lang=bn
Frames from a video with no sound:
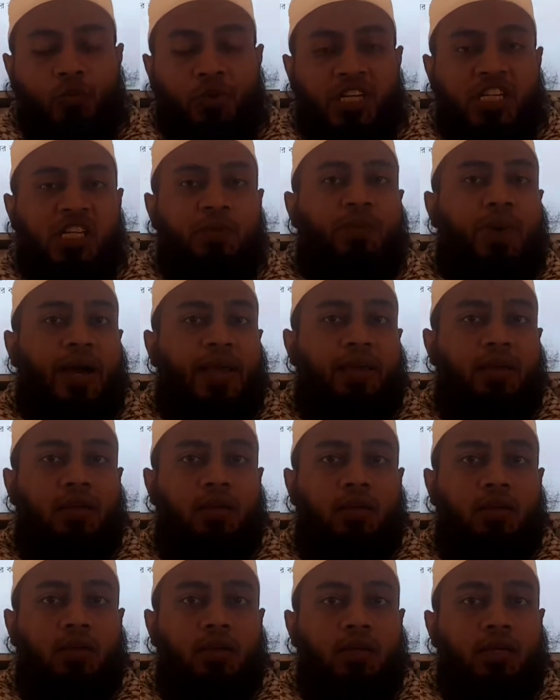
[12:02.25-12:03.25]
বেশি পাই
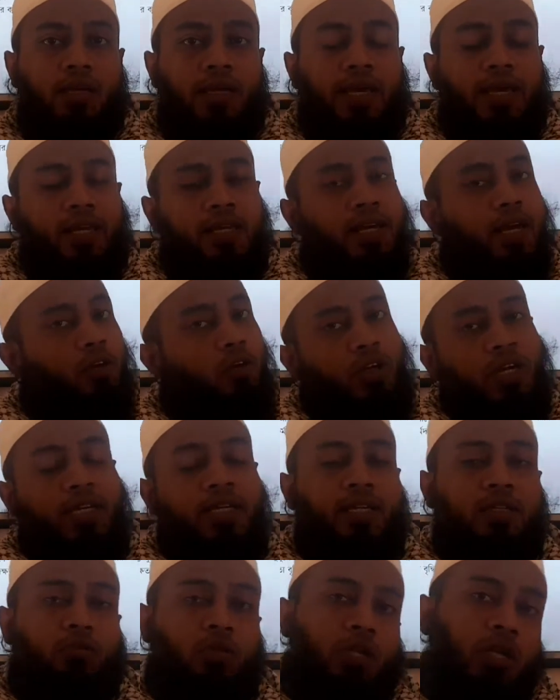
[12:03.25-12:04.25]
এর কারণে
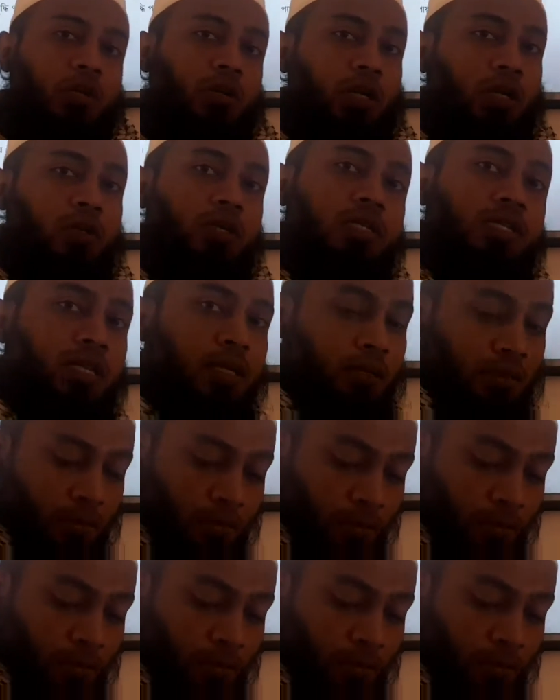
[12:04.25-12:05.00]
এটা তৈরি করা হয়েছে